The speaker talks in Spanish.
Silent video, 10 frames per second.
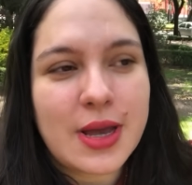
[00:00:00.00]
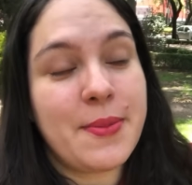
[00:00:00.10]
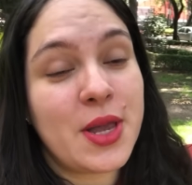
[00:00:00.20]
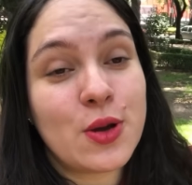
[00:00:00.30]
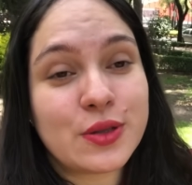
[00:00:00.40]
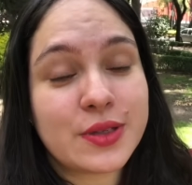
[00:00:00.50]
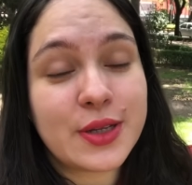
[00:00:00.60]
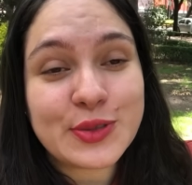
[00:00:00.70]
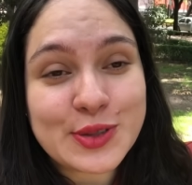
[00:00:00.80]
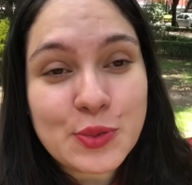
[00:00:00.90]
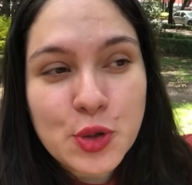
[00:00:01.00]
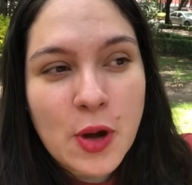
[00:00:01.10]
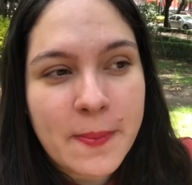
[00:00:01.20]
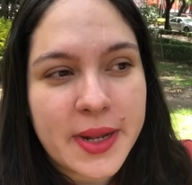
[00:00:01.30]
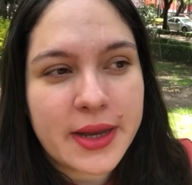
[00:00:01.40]
Amigos, esto es muy
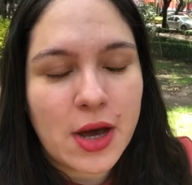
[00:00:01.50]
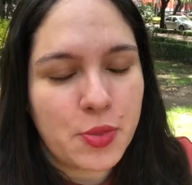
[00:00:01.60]
complicado